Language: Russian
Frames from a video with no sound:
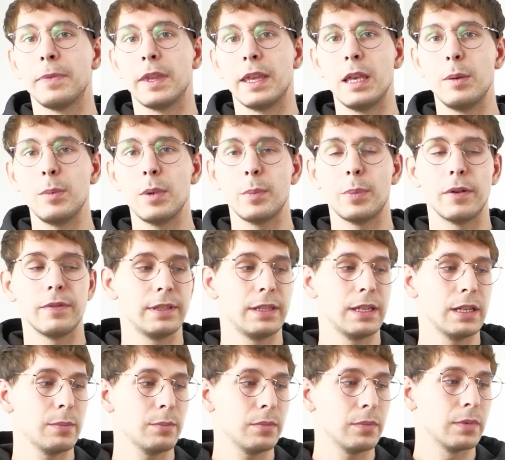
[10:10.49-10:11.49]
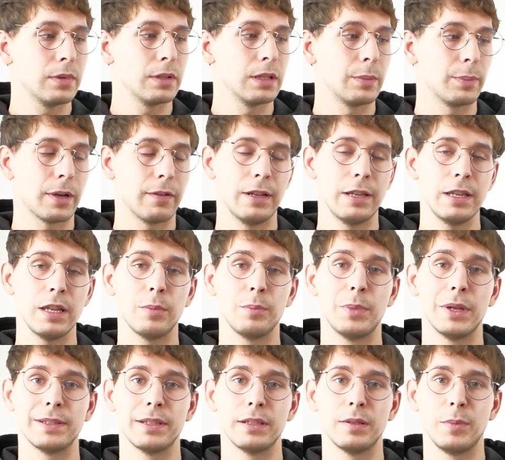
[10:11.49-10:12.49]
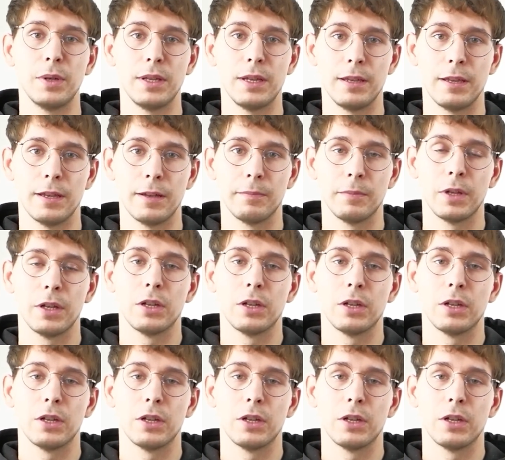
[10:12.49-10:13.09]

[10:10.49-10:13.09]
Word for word: ими по всем направлениям без изменения.